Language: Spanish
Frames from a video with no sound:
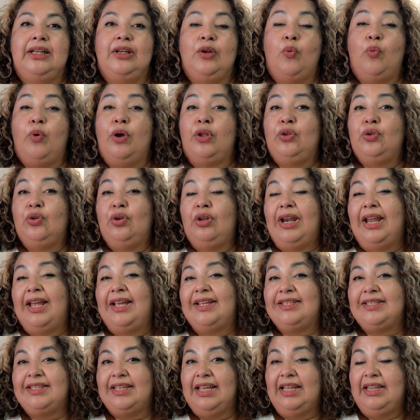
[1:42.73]
Cuando
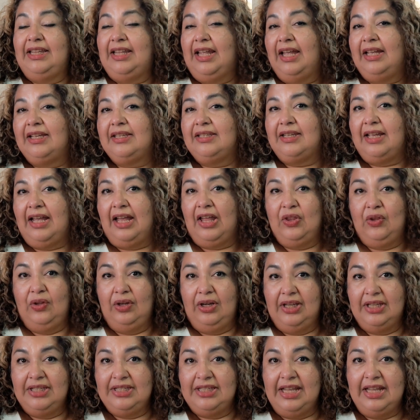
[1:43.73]
las, estas
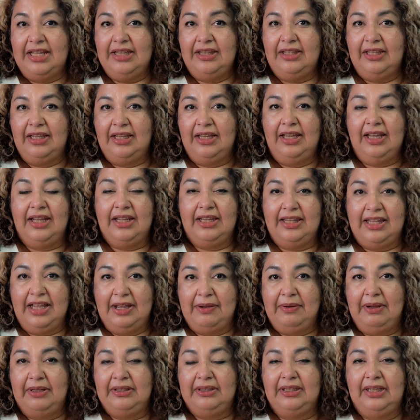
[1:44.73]
adolescentes que
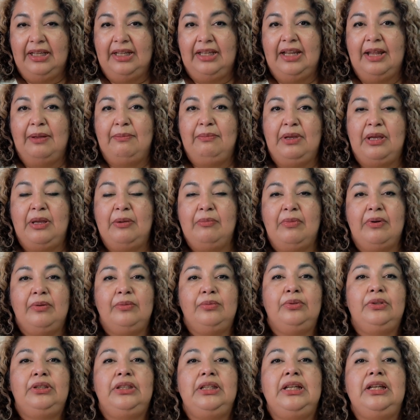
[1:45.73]
estaban en la misma
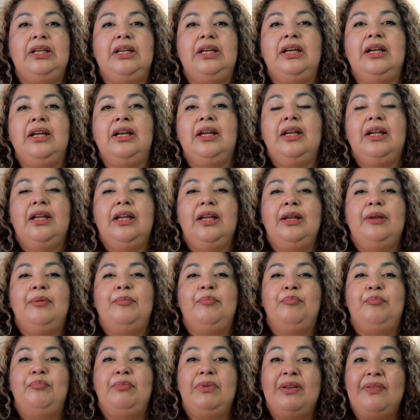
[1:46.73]
boutique
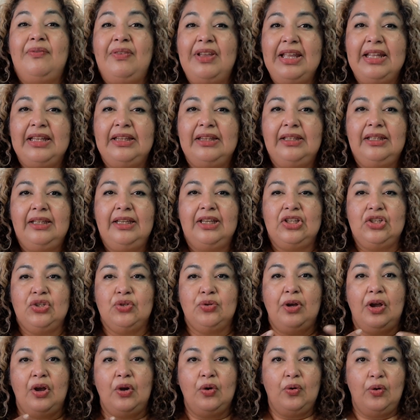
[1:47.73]
me ven que
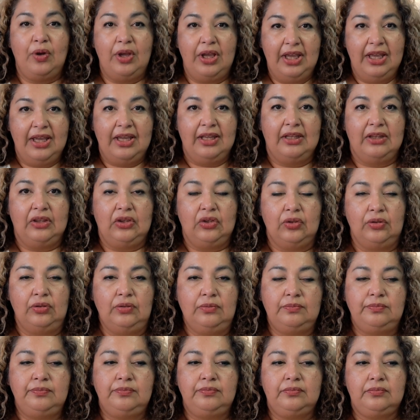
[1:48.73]
yo hago
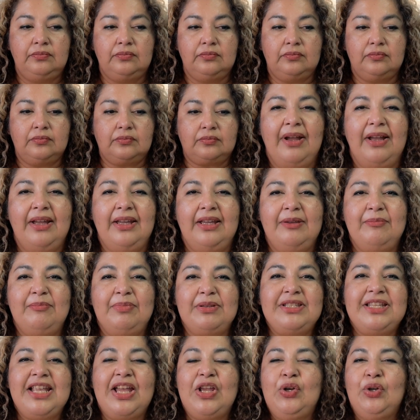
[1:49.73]
esto,
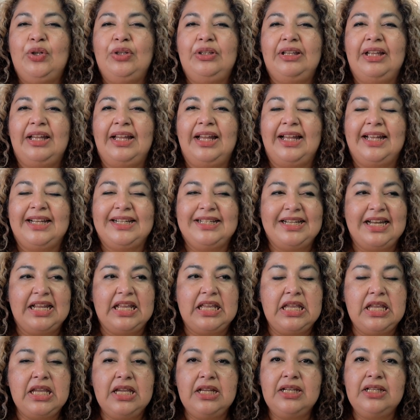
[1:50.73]
empezaron a
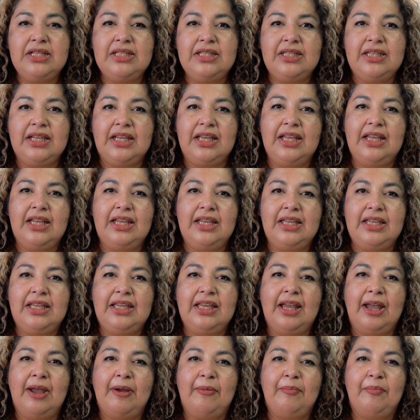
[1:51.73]
reírse
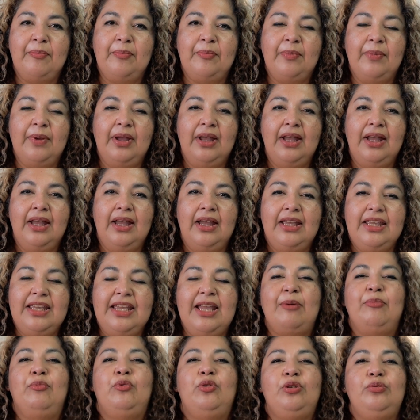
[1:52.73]
y a,
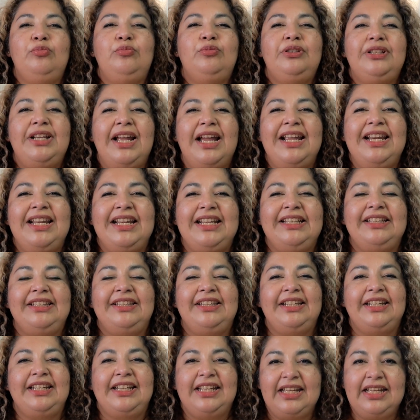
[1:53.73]
murmurar
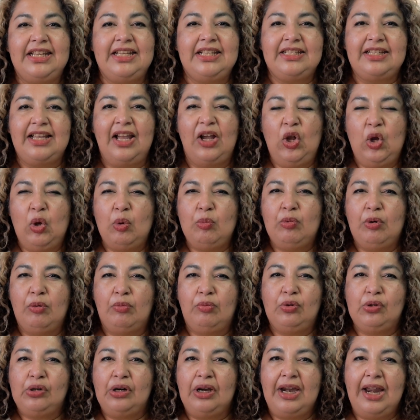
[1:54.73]
entre ellas como
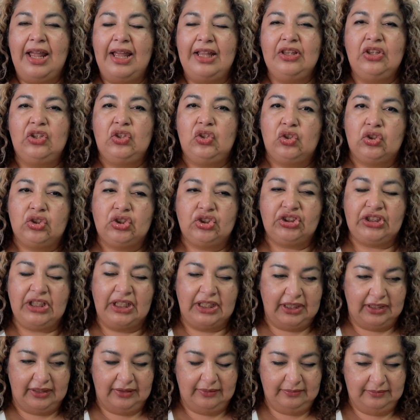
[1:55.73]

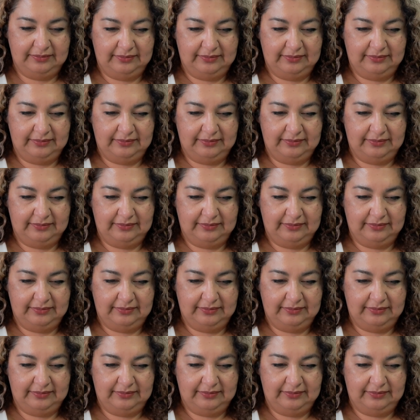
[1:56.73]
burlándose.